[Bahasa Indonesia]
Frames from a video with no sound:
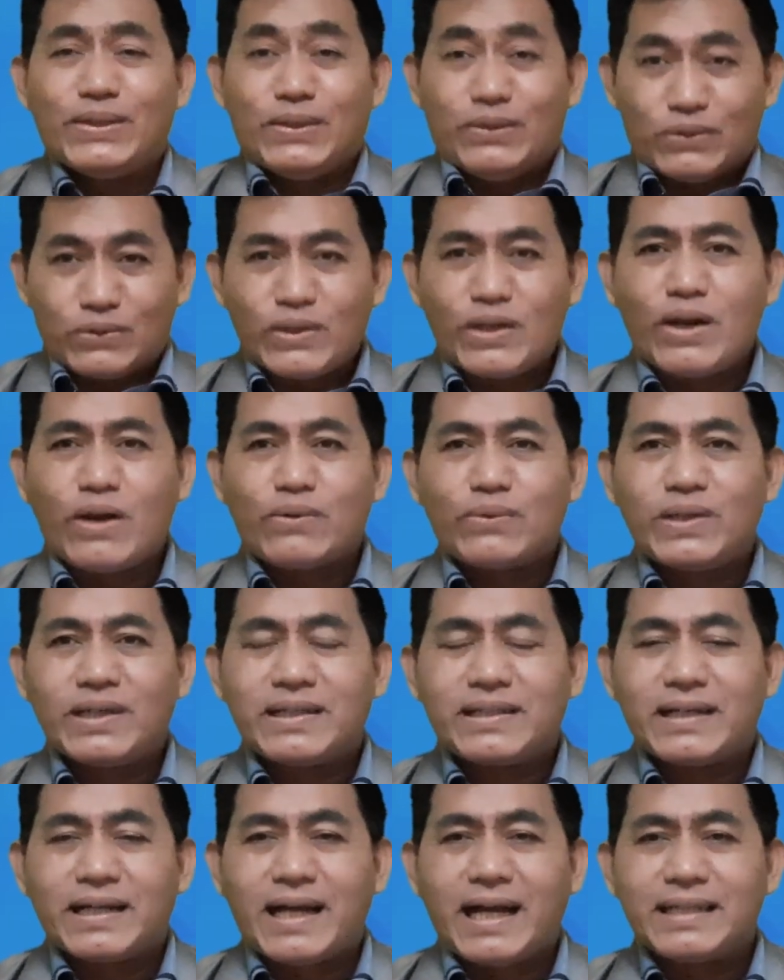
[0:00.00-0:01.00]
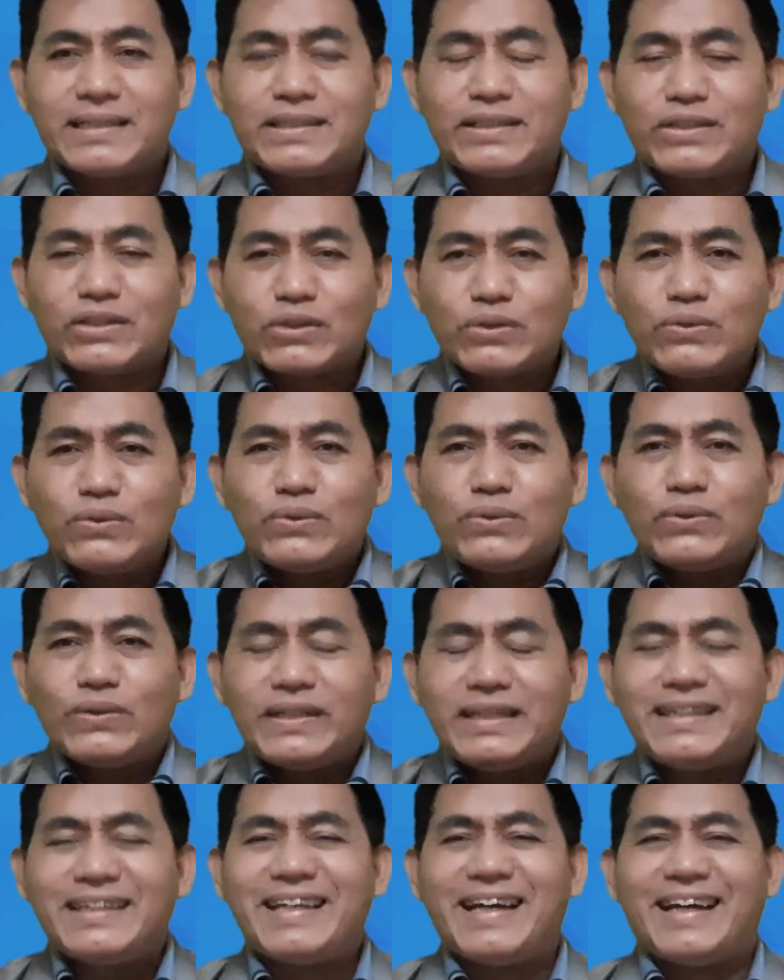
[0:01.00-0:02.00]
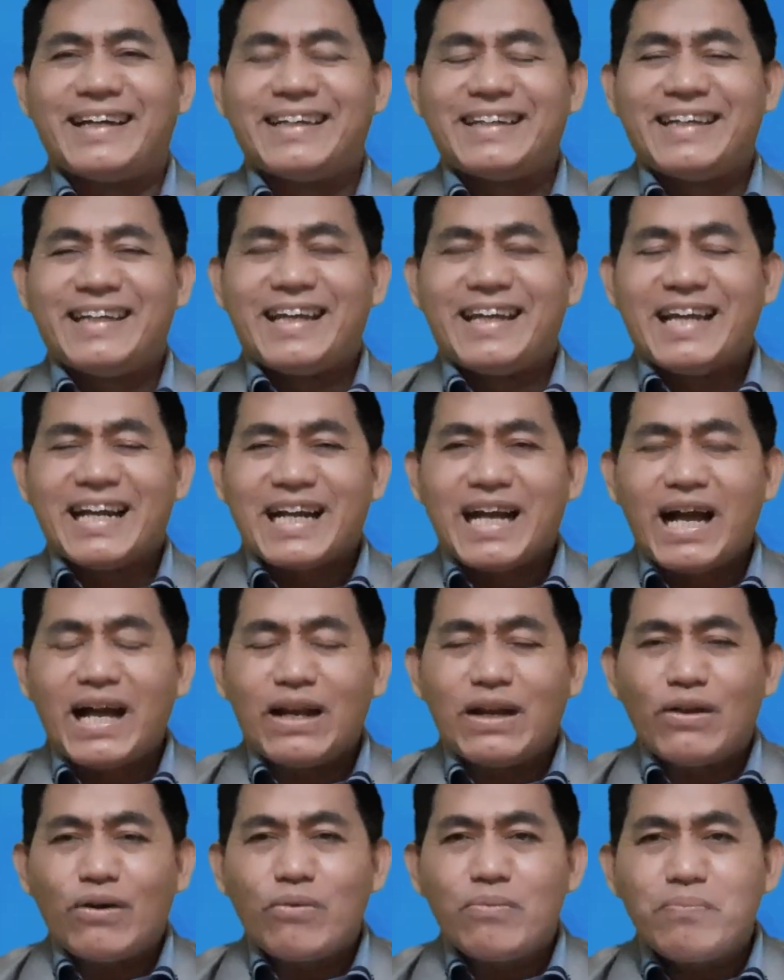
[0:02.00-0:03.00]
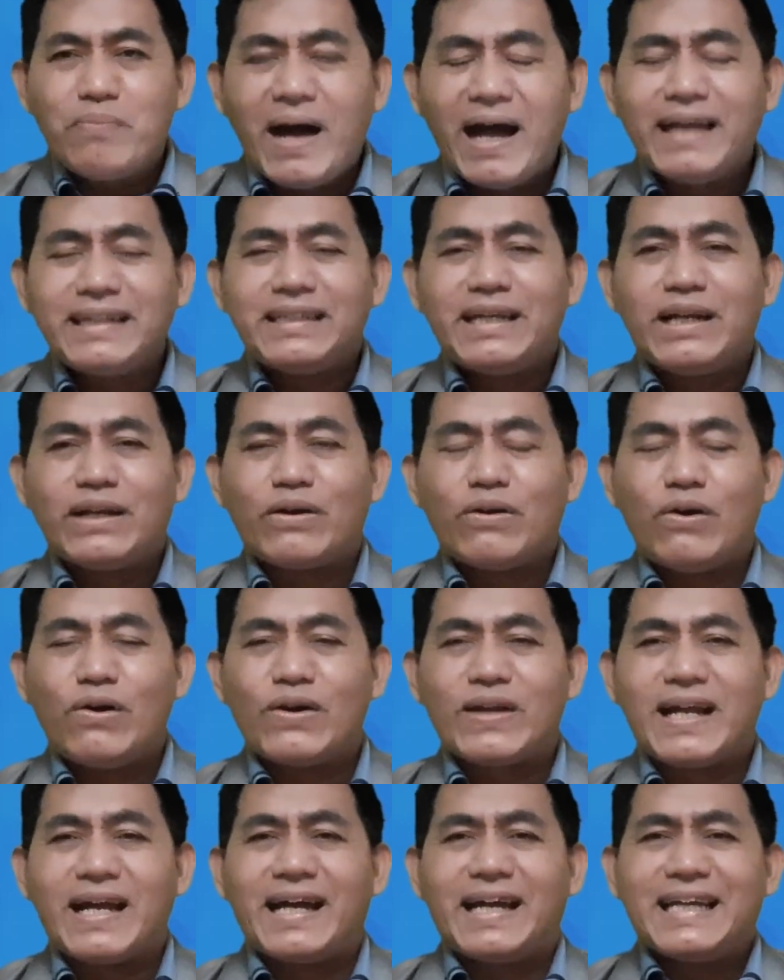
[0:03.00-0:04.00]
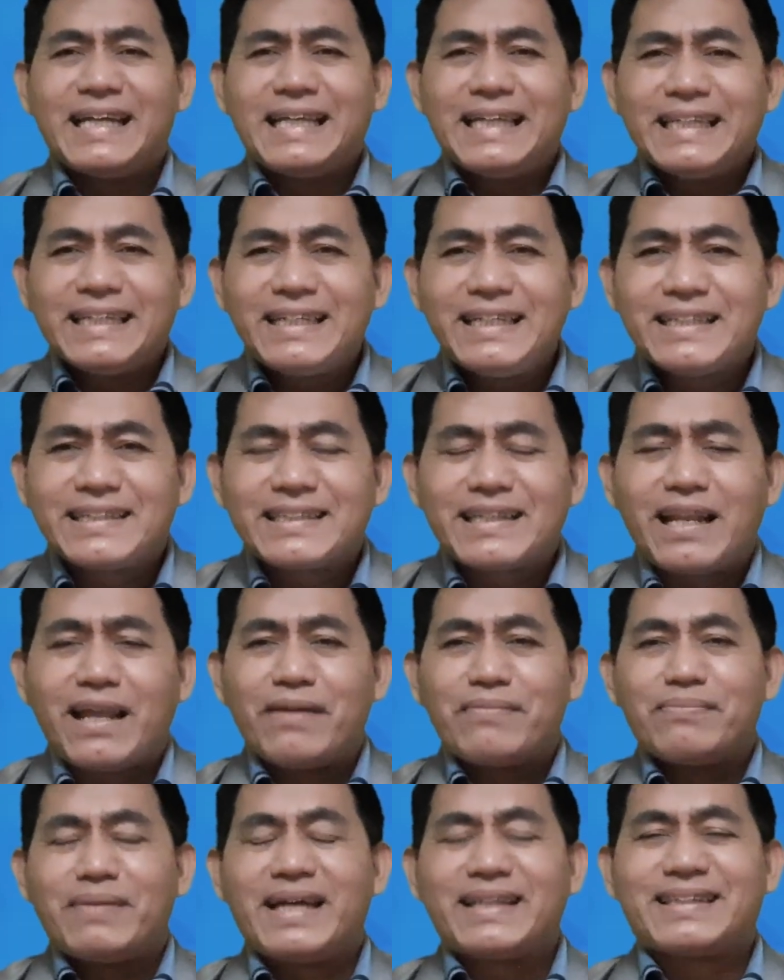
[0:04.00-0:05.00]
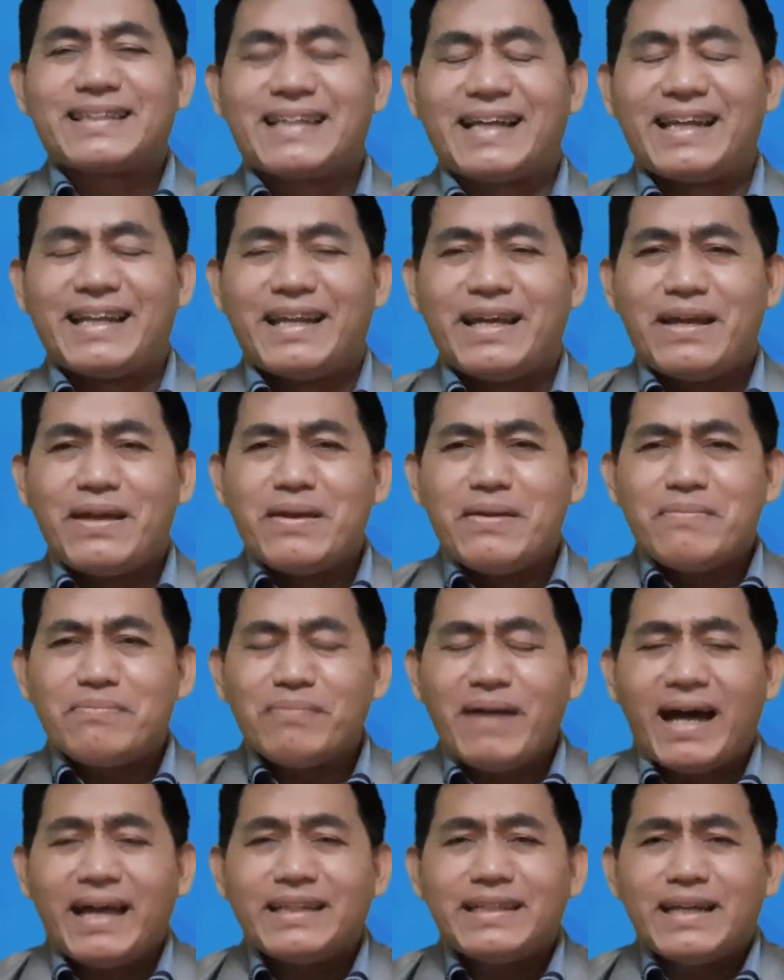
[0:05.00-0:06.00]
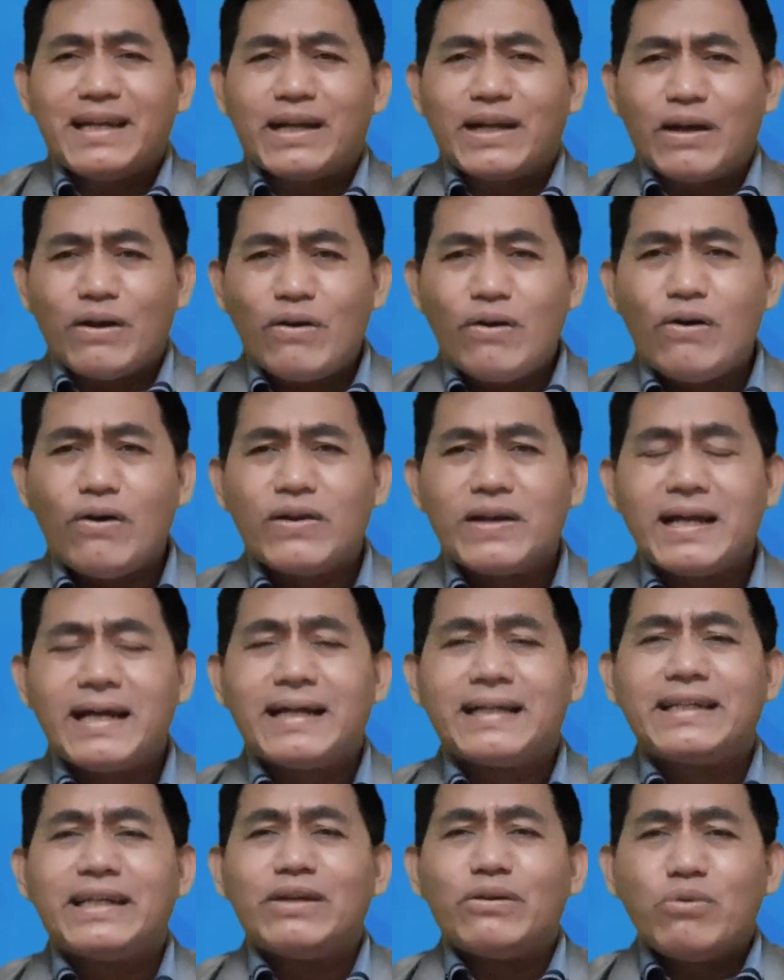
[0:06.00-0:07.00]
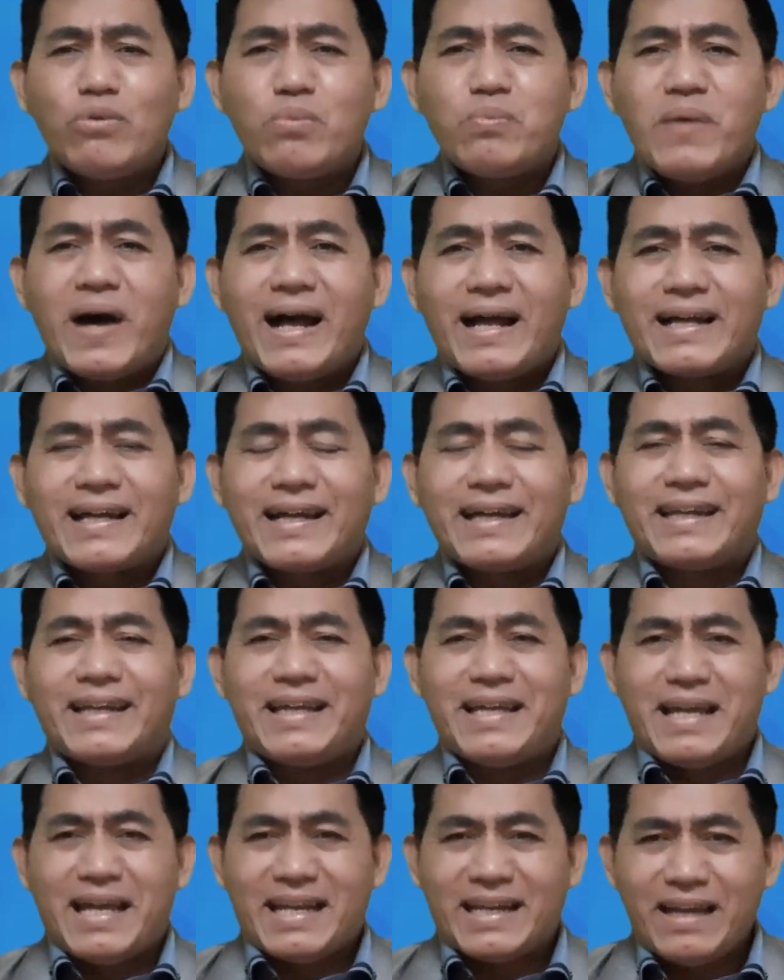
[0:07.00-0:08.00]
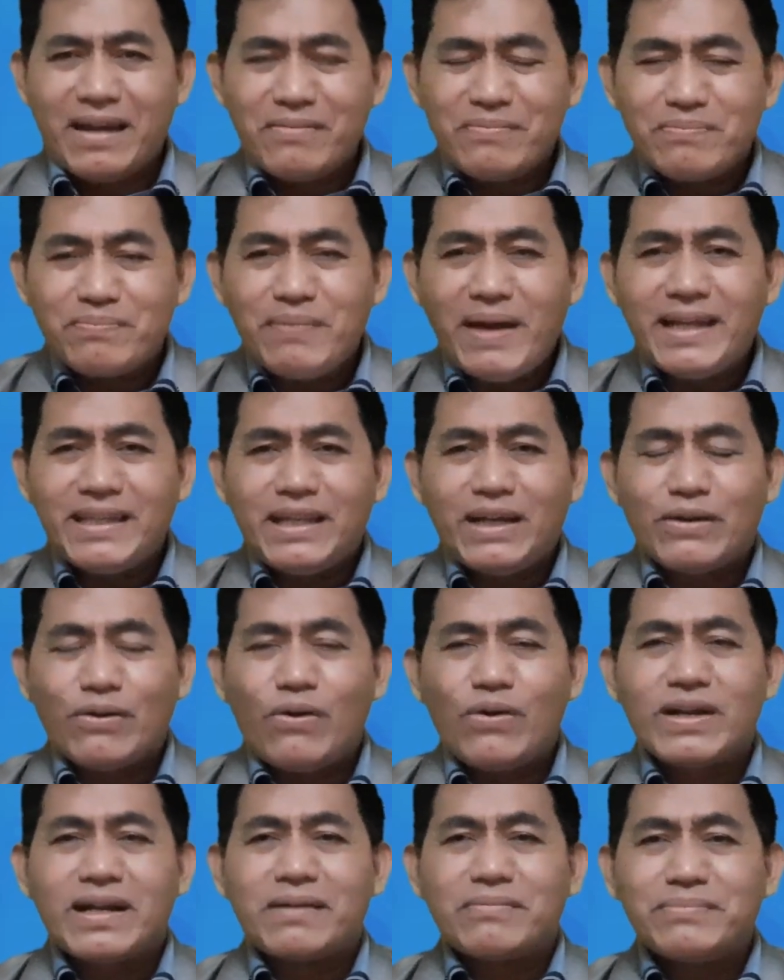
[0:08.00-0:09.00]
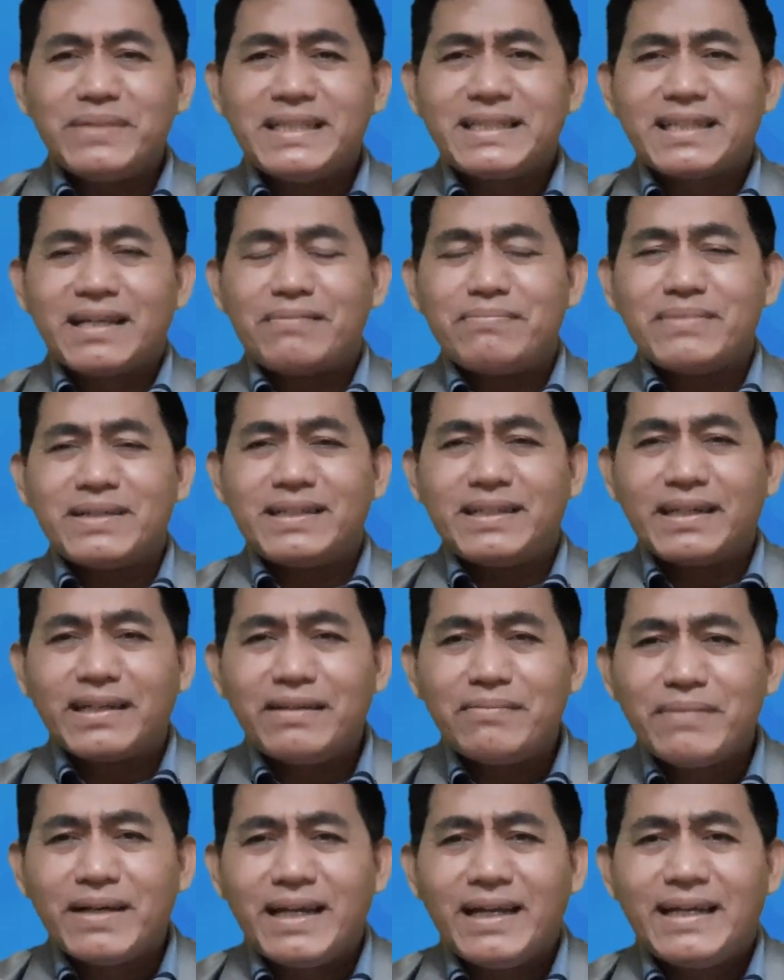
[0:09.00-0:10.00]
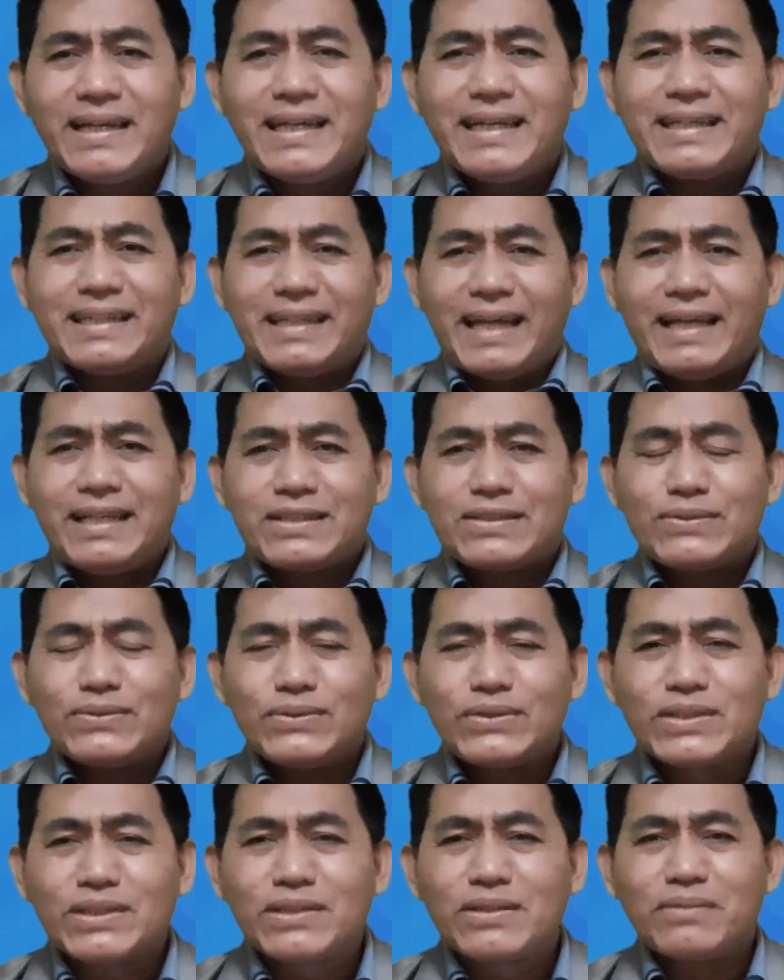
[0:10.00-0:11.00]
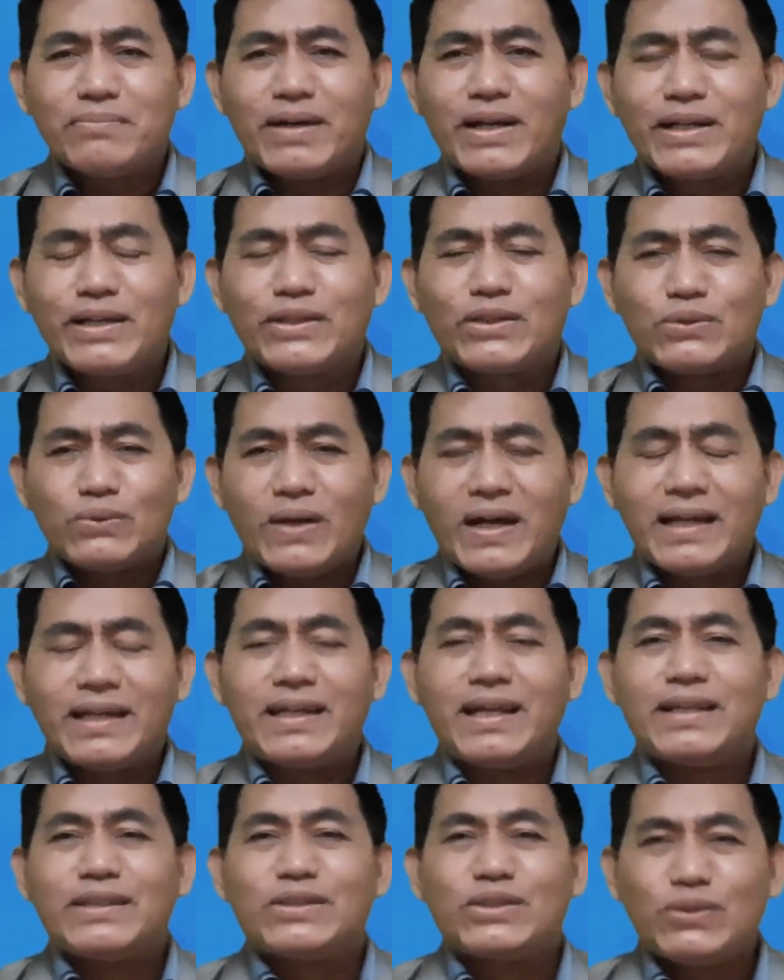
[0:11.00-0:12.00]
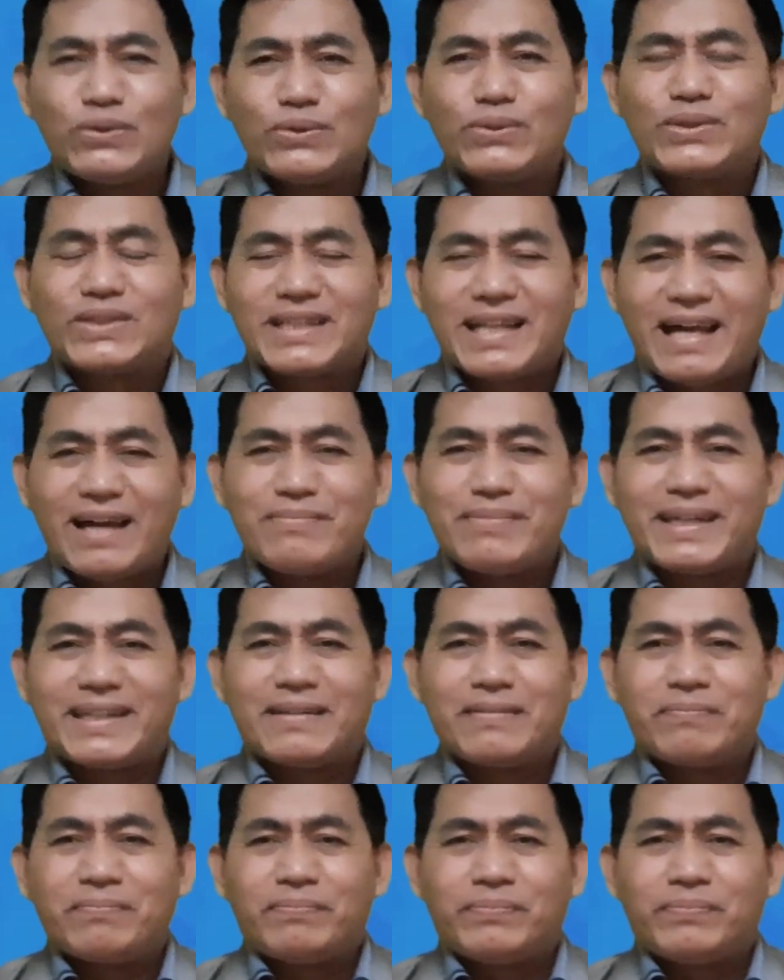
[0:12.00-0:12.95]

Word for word: Saudaraku yang kekasih, sungguh indah. Kalau banyak orang diselamatkan, banyak orang diubahkan, dan banyak orang bisa menerima Yesus sebagai Tuhan dan Juru Selamat.